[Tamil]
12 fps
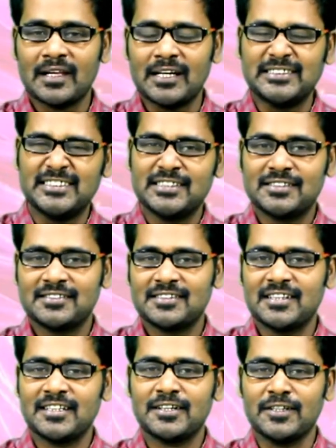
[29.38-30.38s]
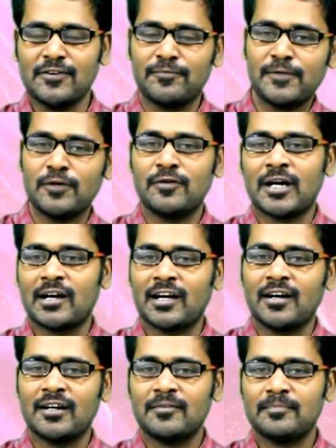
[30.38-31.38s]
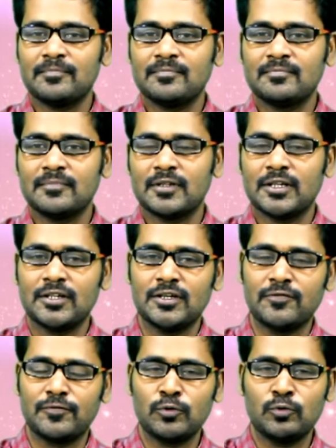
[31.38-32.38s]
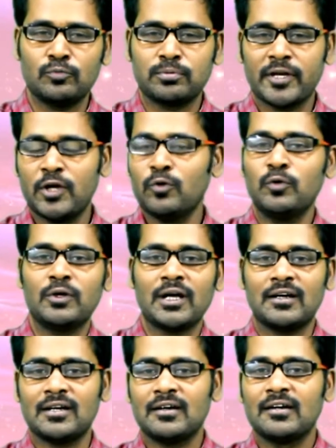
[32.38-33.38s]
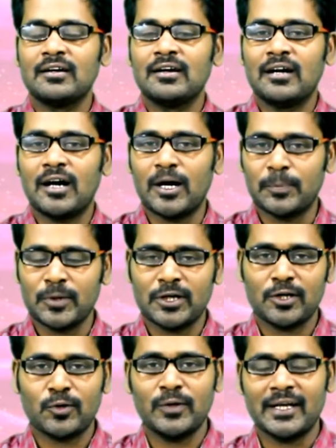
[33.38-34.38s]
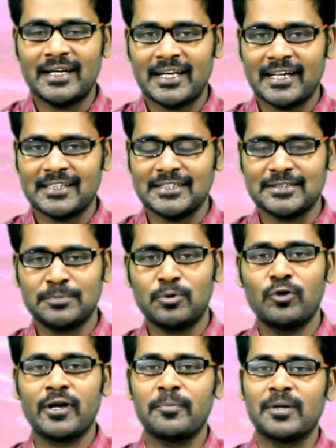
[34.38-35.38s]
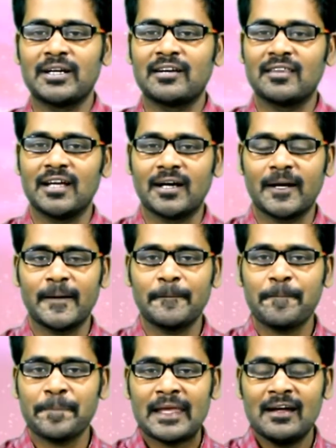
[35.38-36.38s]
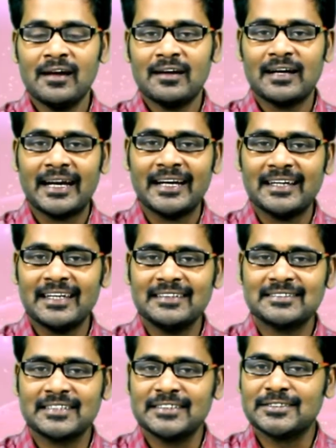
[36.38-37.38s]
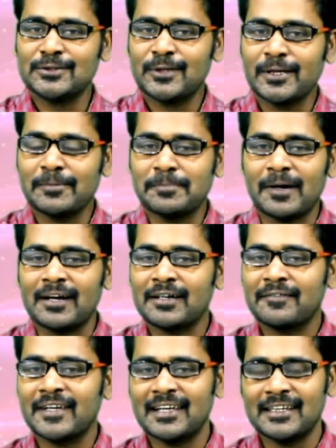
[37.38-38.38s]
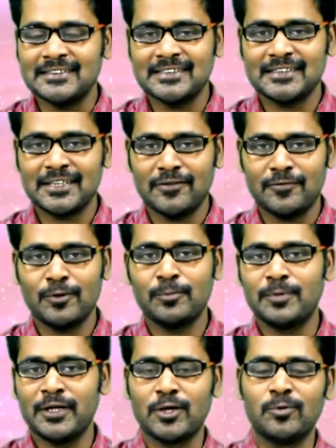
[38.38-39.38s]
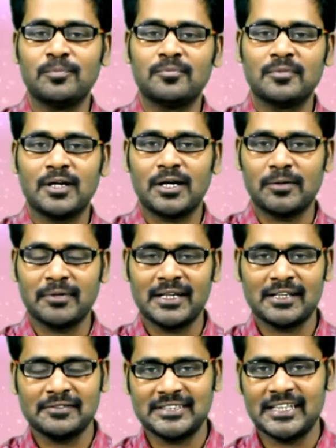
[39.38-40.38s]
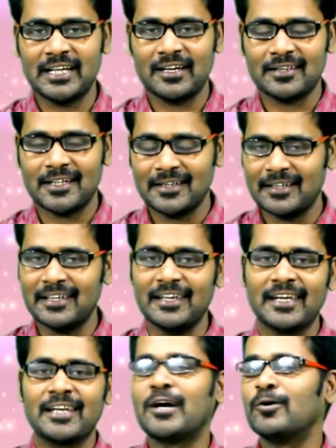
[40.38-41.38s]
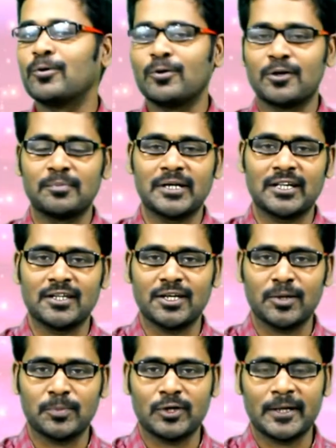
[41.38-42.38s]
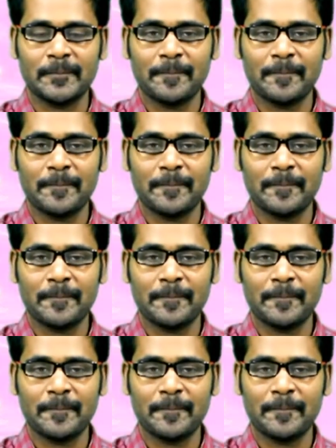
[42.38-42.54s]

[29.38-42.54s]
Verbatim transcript: அஜித்தை எவ்வளவு அழகாக எவ்வளோ க்யூட்டாக அப்போ இருக்கக்கூடிய டைரக்டர்ஸ் போர்ட்ரே பண்ணியிருந்தாங்க நைன்டிஸ் கிட்ஸுடைய பார்வையில் அஜித்தை எவ்வளோ பிடிக்கும் அப்படின்ற விஷயங்களை தான் இன்னைக்கு நான் அவங்களோட பகிர்ந்துக்க போகிறேன்